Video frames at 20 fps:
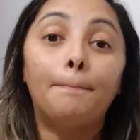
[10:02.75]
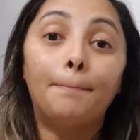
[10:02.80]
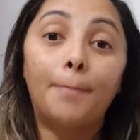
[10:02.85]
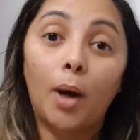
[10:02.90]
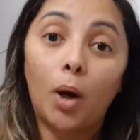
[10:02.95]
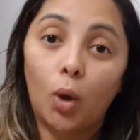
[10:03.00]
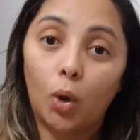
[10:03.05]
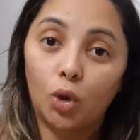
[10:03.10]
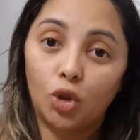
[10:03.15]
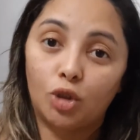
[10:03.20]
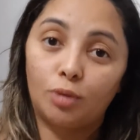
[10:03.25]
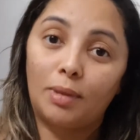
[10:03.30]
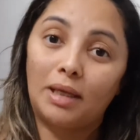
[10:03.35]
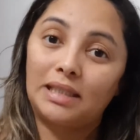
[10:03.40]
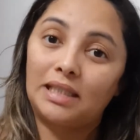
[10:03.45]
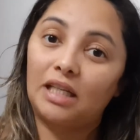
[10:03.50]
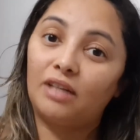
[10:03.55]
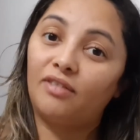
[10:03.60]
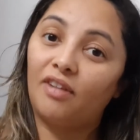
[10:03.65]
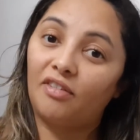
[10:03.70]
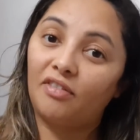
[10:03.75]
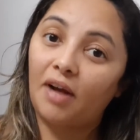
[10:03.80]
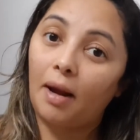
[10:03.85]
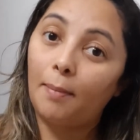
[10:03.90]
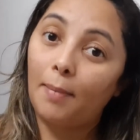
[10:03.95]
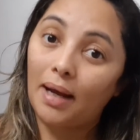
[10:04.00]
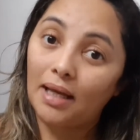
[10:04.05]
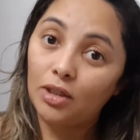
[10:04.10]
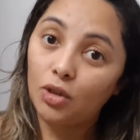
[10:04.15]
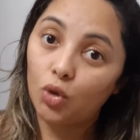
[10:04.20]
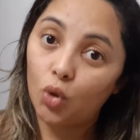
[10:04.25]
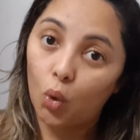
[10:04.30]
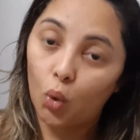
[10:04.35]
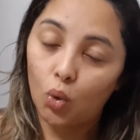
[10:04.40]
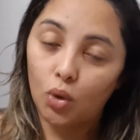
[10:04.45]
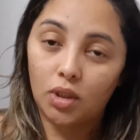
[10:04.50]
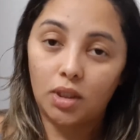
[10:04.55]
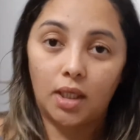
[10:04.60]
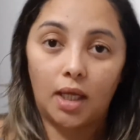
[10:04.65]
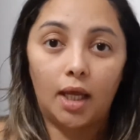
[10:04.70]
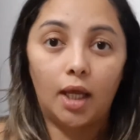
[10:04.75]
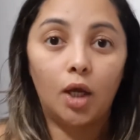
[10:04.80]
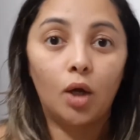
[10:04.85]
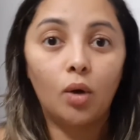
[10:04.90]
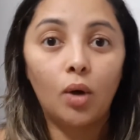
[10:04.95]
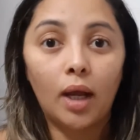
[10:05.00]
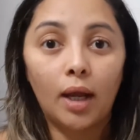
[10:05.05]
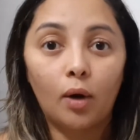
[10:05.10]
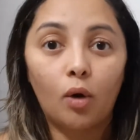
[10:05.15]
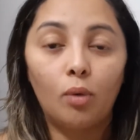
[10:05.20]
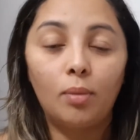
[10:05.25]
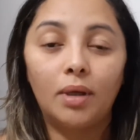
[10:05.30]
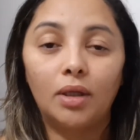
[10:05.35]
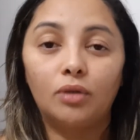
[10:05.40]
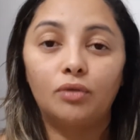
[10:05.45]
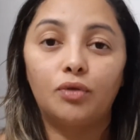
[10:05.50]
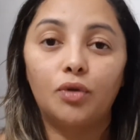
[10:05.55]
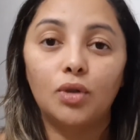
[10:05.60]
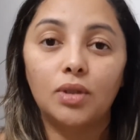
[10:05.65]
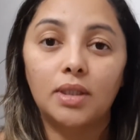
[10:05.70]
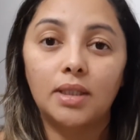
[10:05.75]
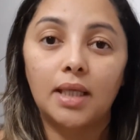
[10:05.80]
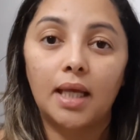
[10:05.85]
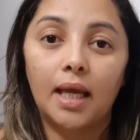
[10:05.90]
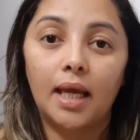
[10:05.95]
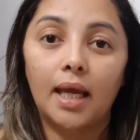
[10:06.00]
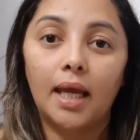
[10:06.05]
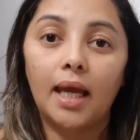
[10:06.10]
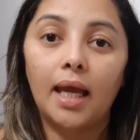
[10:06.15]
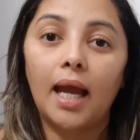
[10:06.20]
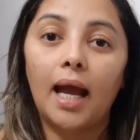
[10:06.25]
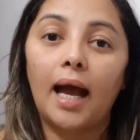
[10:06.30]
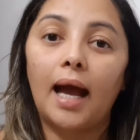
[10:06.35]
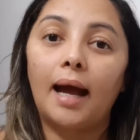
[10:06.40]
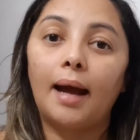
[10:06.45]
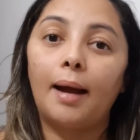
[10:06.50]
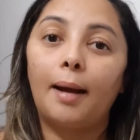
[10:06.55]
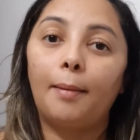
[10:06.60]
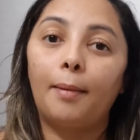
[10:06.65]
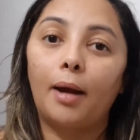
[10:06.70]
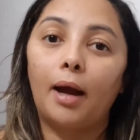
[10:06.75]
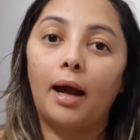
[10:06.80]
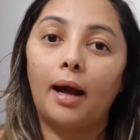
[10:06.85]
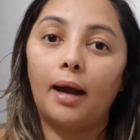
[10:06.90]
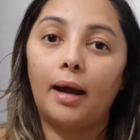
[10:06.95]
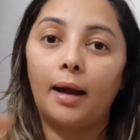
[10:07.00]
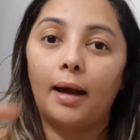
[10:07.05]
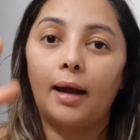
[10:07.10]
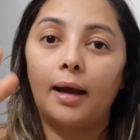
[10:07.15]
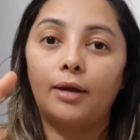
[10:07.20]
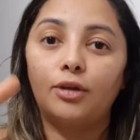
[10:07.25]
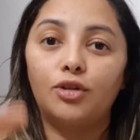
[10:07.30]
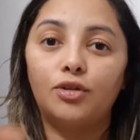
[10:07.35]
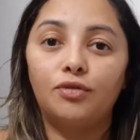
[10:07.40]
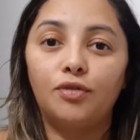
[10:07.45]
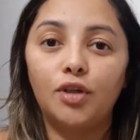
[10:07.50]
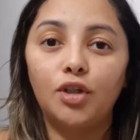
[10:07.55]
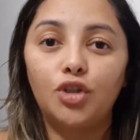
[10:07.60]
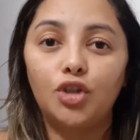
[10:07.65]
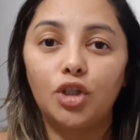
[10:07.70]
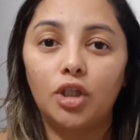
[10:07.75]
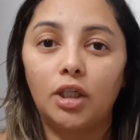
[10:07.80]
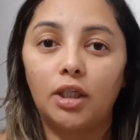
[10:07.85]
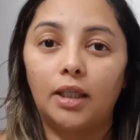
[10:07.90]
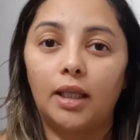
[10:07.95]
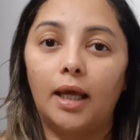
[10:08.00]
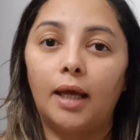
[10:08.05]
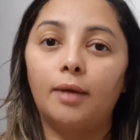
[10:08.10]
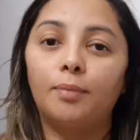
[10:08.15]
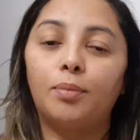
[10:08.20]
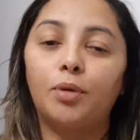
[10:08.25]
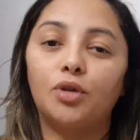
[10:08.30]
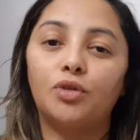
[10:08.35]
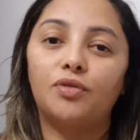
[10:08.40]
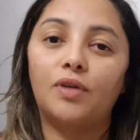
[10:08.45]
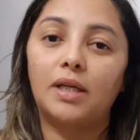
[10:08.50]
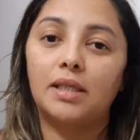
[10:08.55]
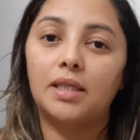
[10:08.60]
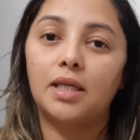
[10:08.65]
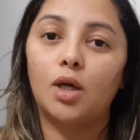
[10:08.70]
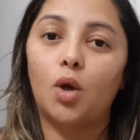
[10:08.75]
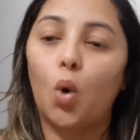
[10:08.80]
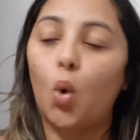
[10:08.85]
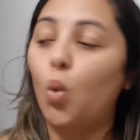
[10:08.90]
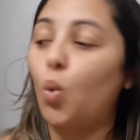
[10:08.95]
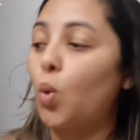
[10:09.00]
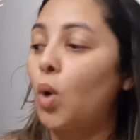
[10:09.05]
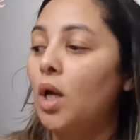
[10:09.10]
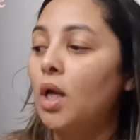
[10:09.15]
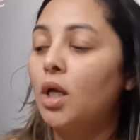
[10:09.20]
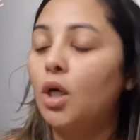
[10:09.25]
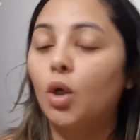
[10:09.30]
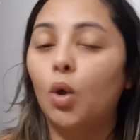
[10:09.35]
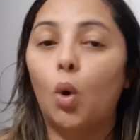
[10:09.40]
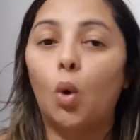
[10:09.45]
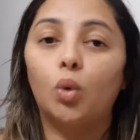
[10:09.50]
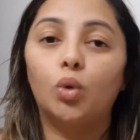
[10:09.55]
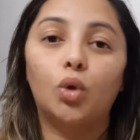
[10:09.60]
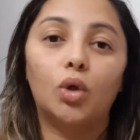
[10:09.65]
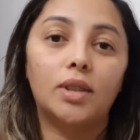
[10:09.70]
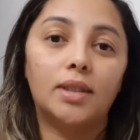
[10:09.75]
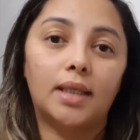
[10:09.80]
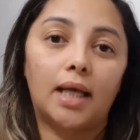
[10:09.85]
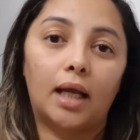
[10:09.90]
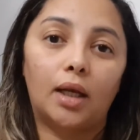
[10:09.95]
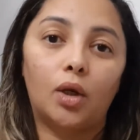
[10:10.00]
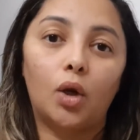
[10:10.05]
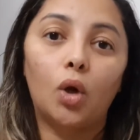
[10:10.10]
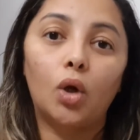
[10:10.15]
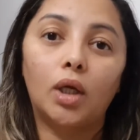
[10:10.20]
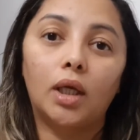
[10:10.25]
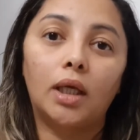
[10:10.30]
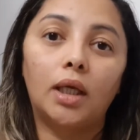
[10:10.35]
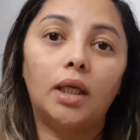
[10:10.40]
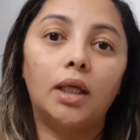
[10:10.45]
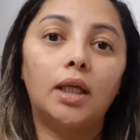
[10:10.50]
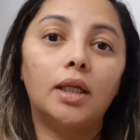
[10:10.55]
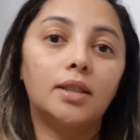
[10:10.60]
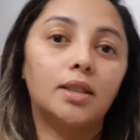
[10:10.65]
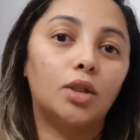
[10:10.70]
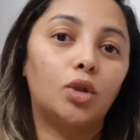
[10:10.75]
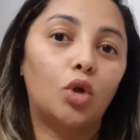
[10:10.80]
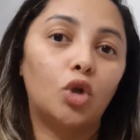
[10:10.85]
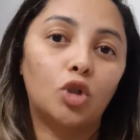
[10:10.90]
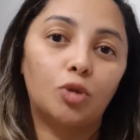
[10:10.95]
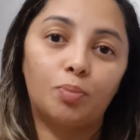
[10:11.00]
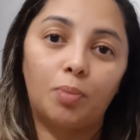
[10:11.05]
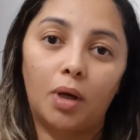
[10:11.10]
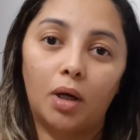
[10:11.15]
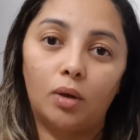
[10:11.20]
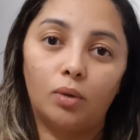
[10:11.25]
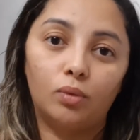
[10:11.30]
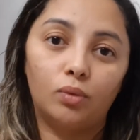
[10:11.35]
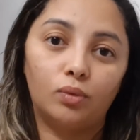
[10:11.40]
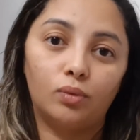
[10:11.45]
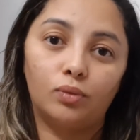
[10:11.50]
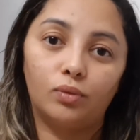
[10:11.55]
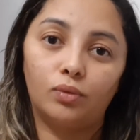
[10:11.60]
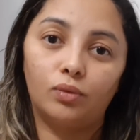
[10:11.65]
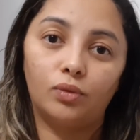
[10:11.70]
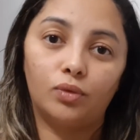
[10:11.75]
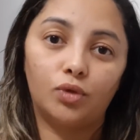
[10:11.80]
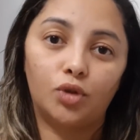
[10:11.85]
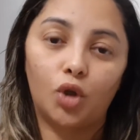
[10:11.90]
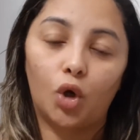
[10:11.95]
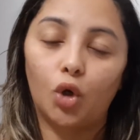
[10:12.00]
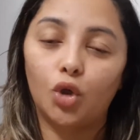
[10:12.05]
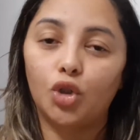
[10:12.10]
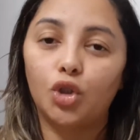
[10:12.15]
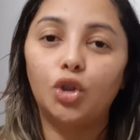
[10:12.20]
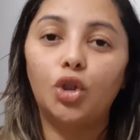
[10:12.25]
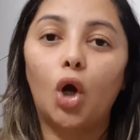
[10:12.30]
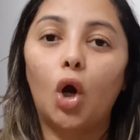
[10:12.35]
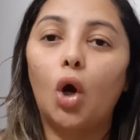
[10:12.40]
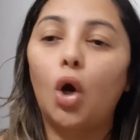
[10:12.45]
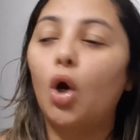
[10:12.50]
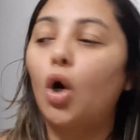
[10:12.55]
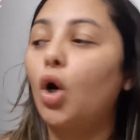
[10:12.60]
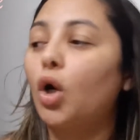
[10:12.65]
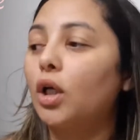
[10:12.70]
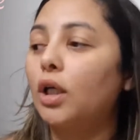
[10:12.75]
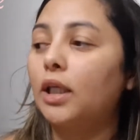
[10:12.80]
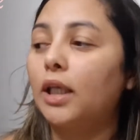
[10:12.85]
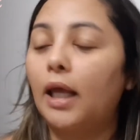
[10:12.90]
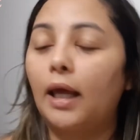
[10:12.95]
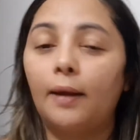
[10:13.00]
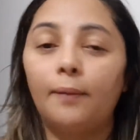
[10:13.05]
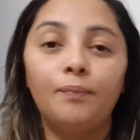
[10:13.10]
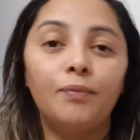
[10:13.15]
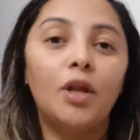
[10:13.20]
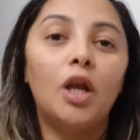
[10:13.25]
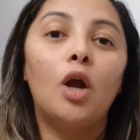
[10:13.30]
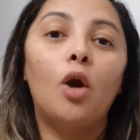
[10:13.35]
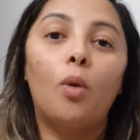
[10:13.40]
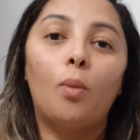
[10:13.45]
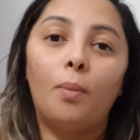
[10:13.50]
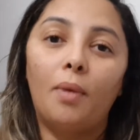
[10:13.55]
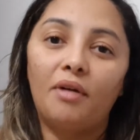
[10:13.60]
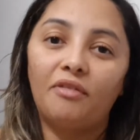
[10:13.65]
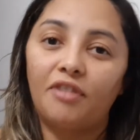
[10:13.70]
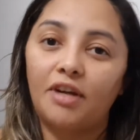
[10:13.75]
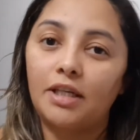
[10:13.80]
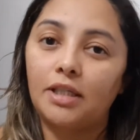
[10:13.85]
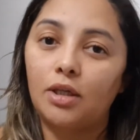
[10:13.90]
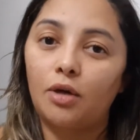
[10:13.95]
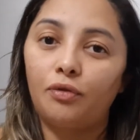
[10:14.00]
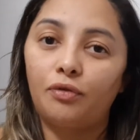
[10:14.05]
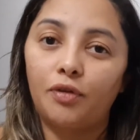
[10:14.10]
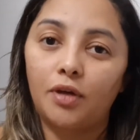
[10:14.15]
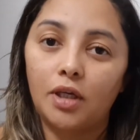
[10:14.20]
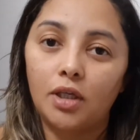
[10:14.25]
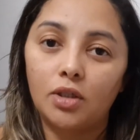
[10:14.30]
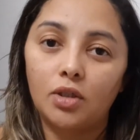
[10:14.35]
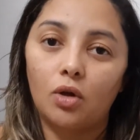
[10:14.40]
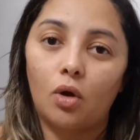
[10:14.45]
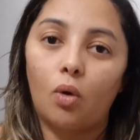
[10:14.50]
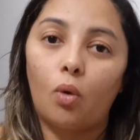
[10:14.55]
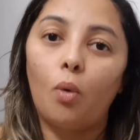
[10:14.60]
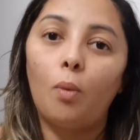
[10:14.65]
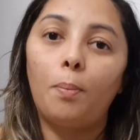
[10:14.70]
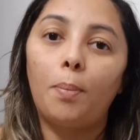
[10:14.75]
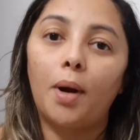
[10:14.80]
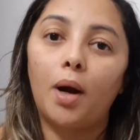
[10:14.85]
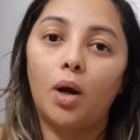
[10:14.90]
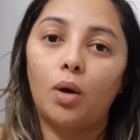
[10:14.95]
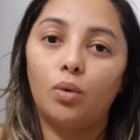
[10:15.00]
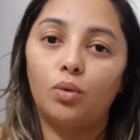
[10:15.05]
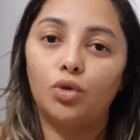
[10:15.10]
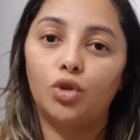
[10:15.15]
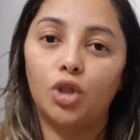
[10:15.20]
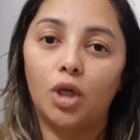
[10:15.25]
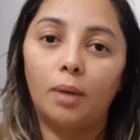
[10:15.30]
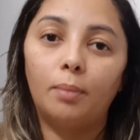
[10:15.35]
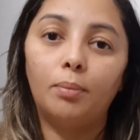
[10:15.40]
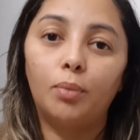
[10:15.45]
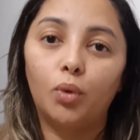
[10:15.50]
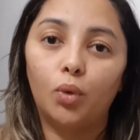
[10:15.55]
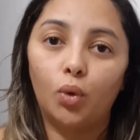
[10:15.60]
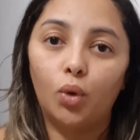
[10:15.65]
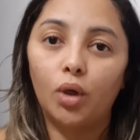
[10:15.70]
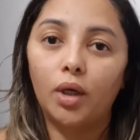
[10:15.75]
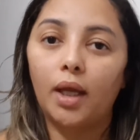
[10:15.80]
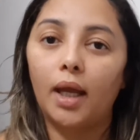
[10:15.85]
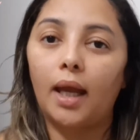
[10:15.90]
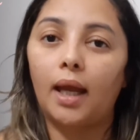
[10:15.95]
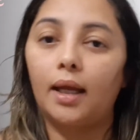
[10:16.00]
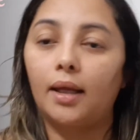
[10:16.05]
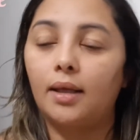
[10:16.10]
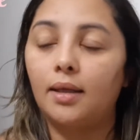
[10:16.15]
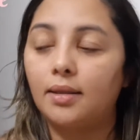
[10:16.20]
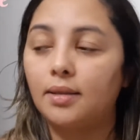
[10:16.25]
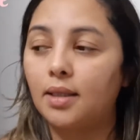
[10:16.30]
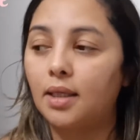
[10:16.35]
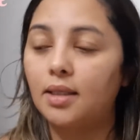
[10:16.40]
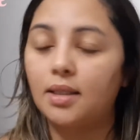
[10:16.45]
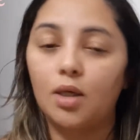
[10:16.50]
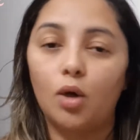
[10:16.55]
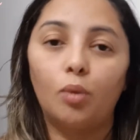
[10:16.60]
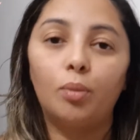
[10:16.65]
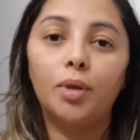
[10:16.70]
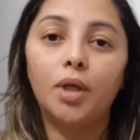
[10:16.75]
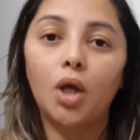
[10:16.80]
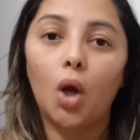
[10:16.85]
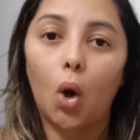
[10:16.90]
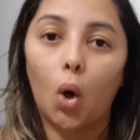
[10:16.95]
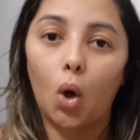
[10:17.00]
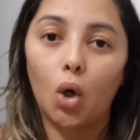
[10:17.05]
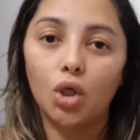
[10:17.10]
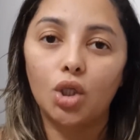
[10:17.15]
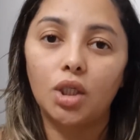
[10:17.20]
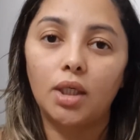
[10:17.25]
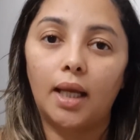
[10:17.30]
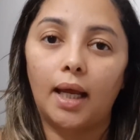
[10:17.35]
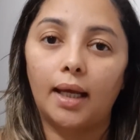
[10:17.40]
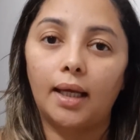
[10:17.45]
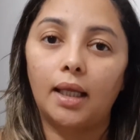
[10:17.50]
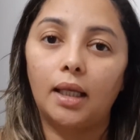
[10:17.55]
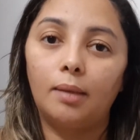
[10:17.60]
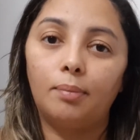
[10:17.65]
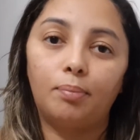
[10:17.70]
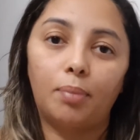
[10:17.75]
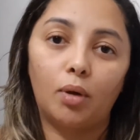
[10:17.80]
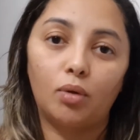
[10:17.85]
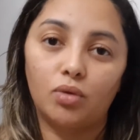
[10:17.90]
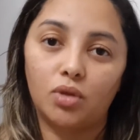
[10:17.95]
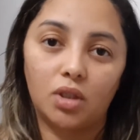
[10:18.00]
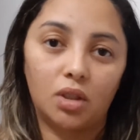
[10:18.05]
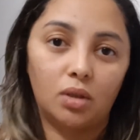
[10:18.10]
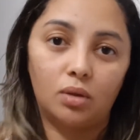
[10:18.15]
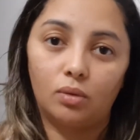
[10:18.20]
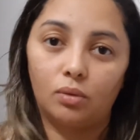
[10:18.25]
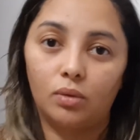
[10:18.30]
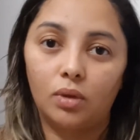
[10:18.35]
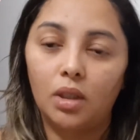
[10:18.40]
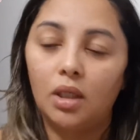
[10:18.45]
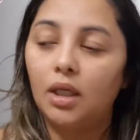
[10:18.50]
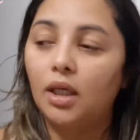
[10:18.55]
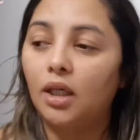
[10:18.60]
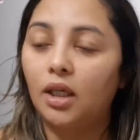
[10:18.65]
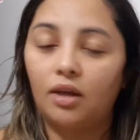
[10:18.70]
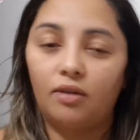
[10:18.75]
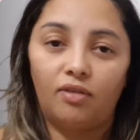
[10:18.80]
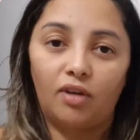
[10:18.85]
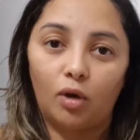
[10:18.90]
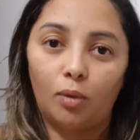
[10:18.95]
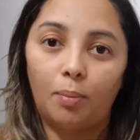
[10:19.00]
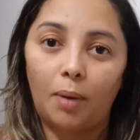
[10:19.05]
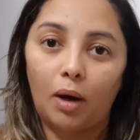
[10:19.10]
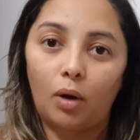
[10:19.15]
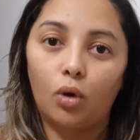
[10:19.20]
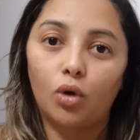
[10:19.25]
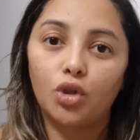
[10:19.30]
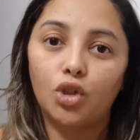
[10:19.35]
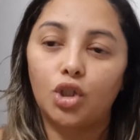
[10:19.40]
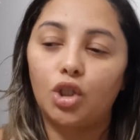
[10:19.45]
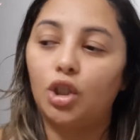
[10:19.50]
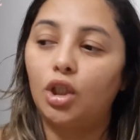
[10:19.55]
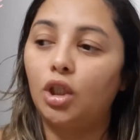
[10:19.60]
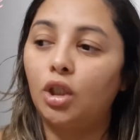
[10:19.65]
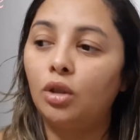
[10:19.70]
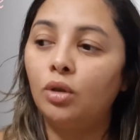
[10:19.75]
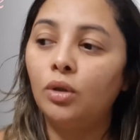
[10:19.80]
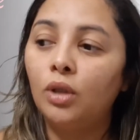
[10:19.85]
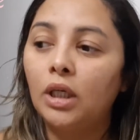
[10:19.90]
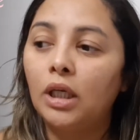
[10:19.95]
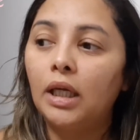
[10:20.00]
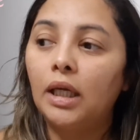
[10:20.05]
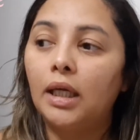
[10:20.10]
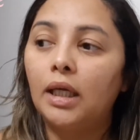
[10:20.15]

Pode, mas ele vai ficar mais doce. Eu recomendo você a, a dividir, né? Pode fazer com, com dois carioquinhas e dois pão de hot dog, né? Uma vez eu fiz só com pão de hambúrguer, sem ser o brioche, né? Aquele pãozinho que vem no pacotinho.